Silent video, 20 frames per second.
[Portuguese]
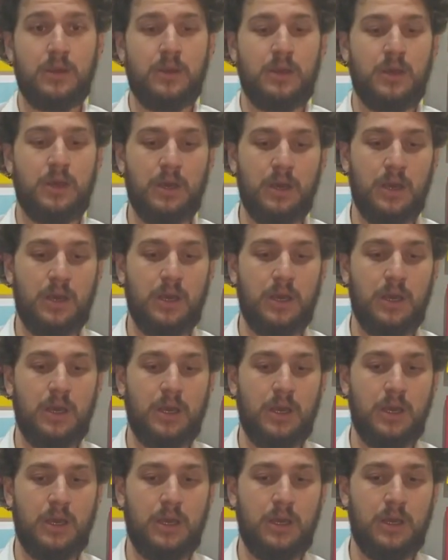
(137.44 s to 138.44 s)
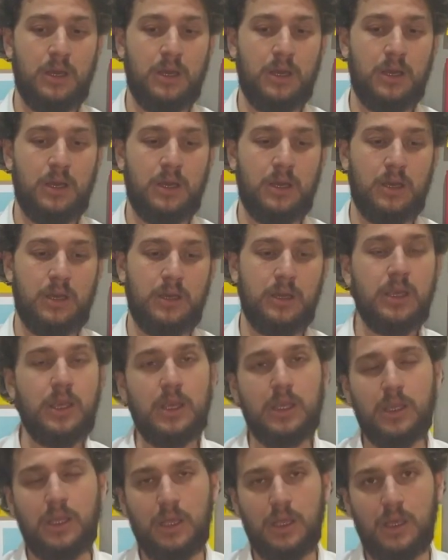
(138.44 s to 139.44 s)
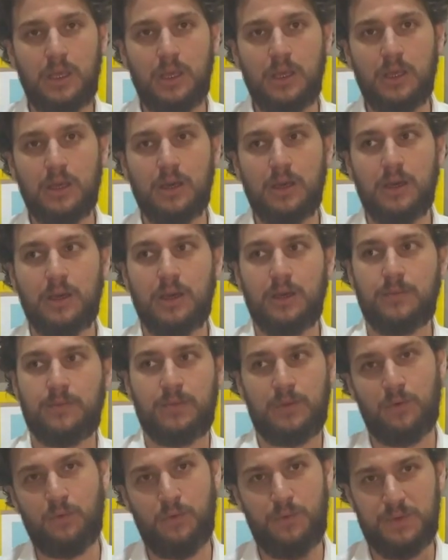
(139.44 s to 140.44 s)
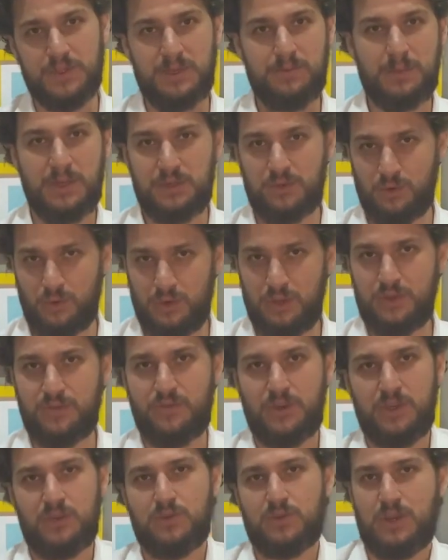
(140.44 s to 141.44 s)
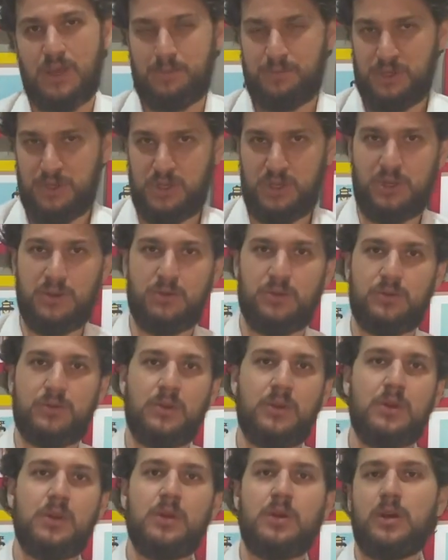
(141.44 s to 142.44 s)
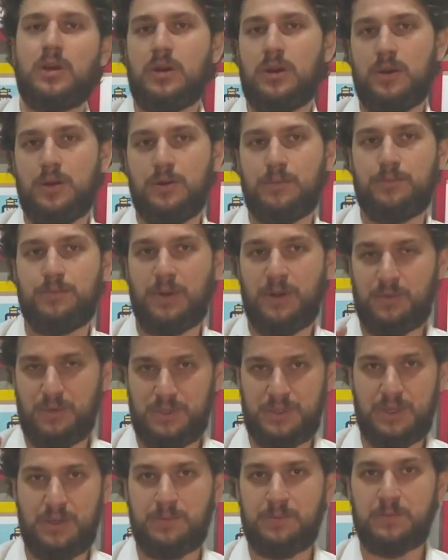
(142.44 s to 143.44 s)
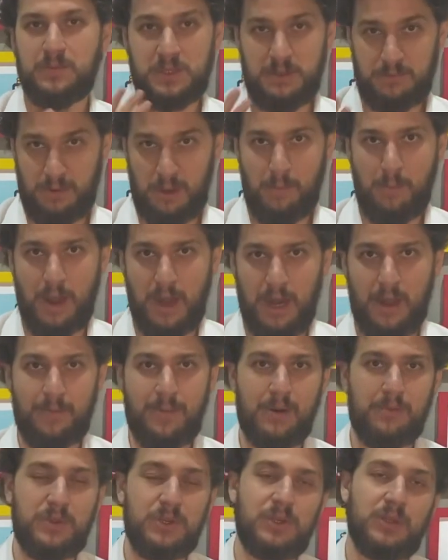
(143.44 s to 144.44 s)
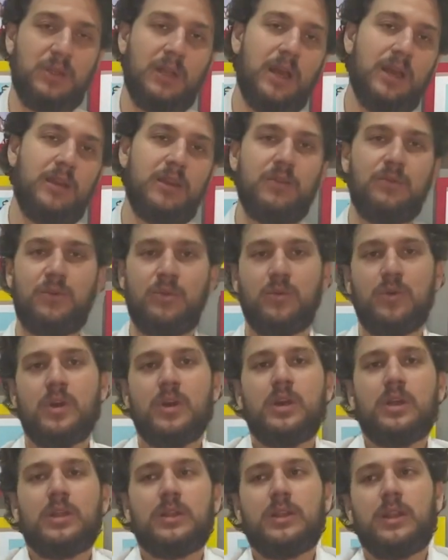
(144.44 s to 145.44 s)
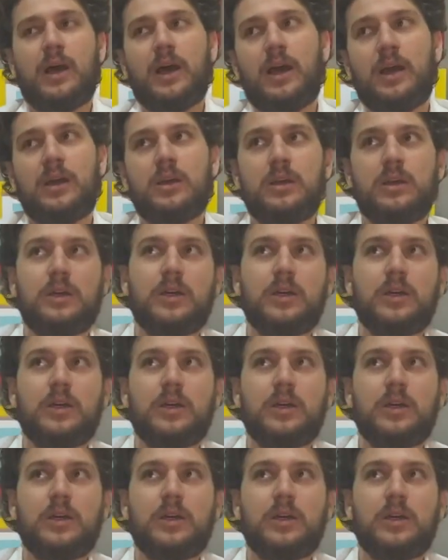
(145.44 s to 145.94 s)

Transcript: Uh, e que uh, eu vou fazer mais dois vídeos rapidinhos uh, ah, para você se preparar para meditar e que vão dar